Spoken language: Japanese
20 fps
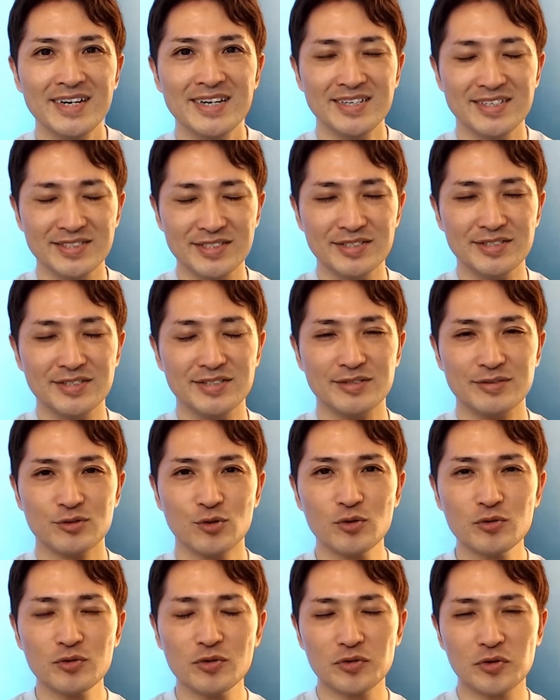うん、
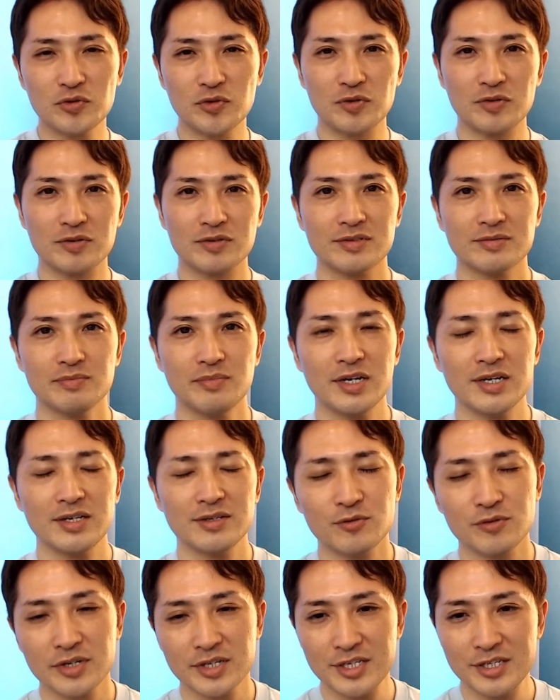どんどんどんどん、まあ、い
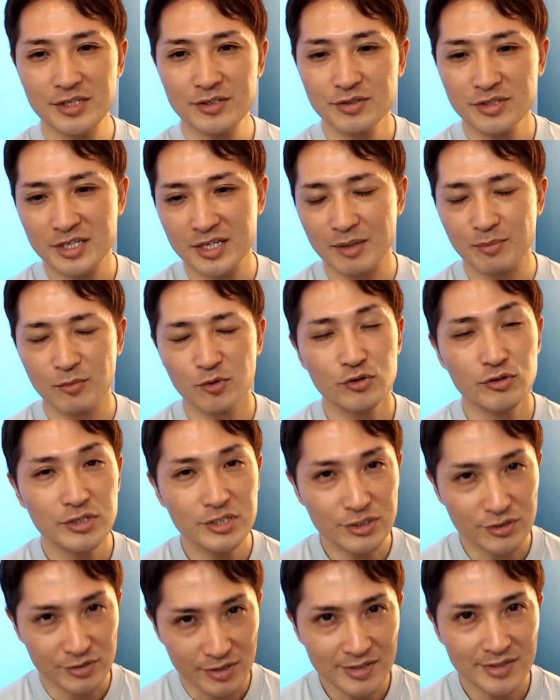ろんな金融機関も苦
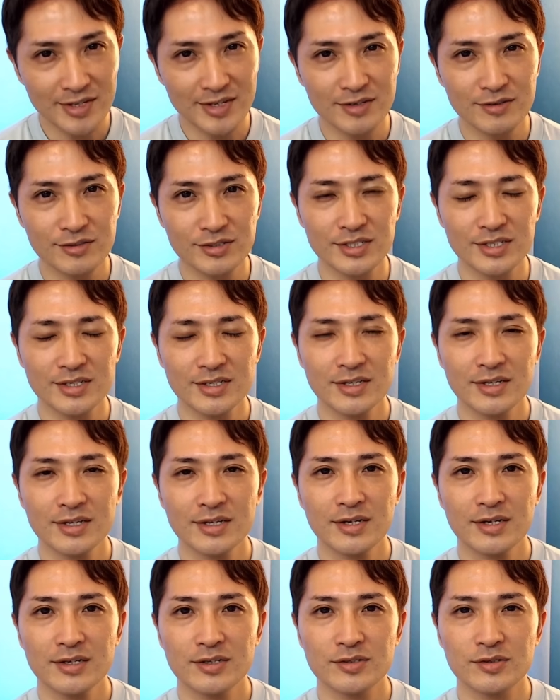しくなっていくし
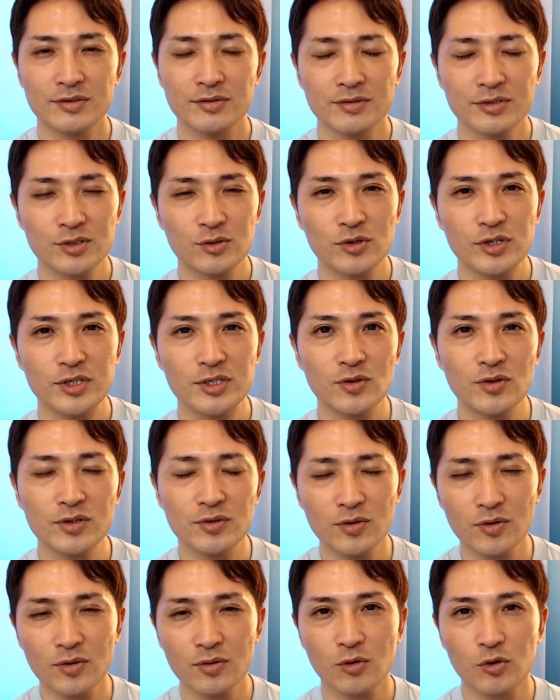その一人一人
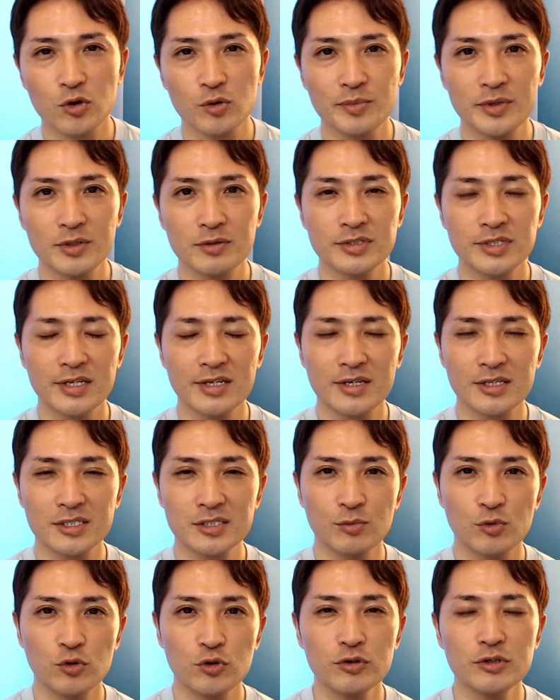の国民の生
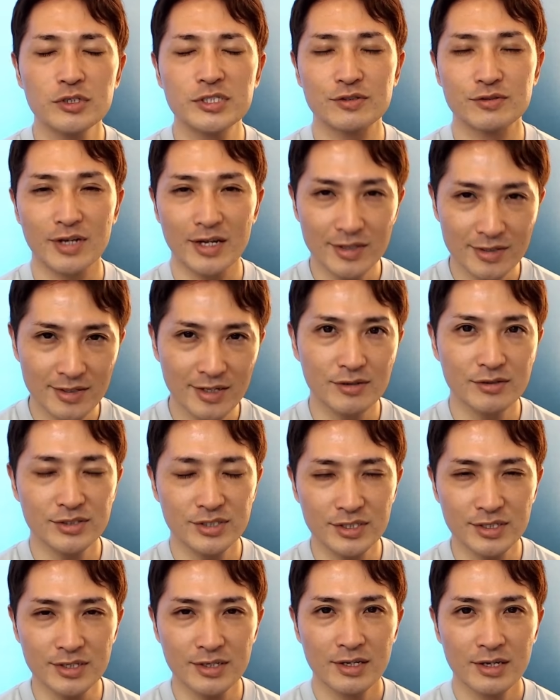活も苦しくなっていく
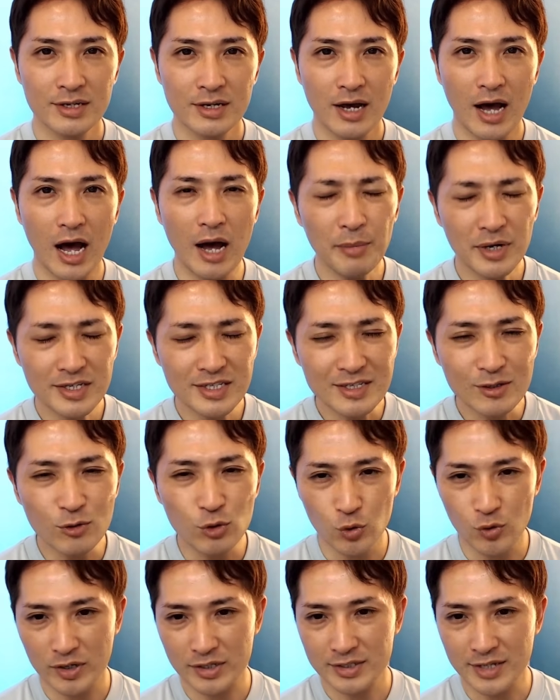しあんまいい
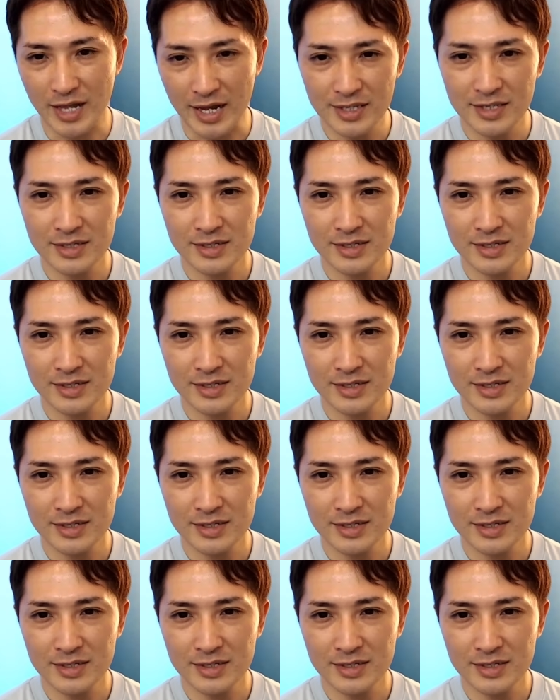ことはない